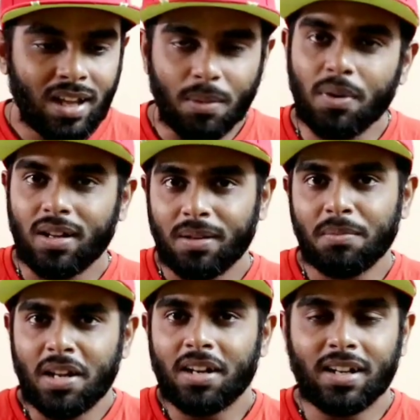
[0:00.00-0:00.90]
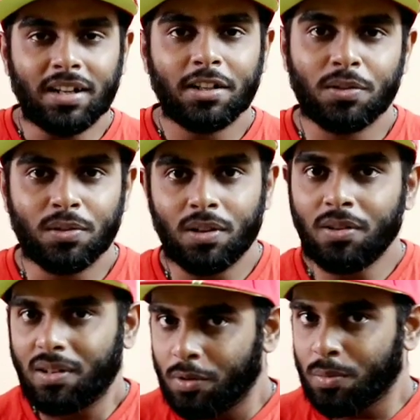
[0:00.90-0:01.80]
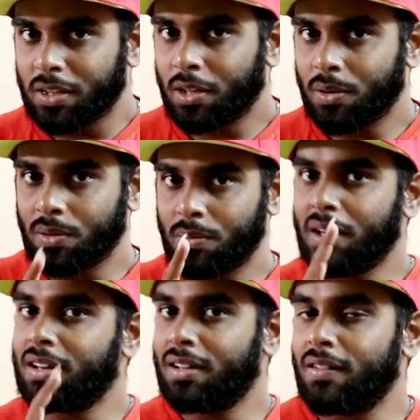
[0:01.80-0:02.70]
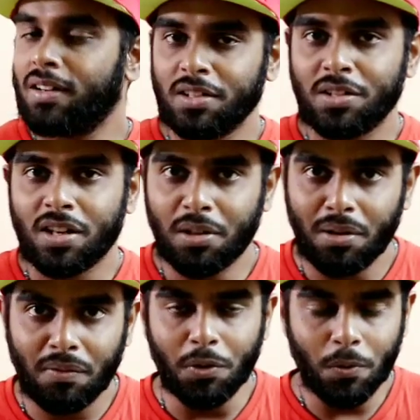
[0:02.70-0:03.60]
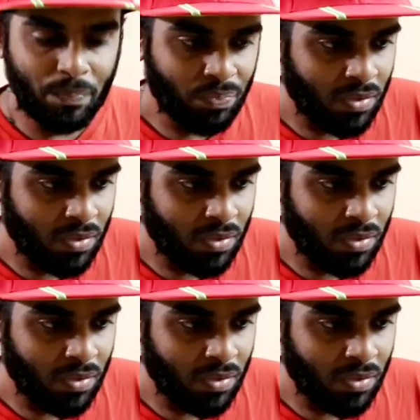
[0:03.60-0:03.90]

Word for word: நம்ம மெயினான கண்டென்ட் வந்துடலாம் ரிவ்யூ மத்தியானம் வரும் மரண ஹானெஸ்ட் ரிவ்யூ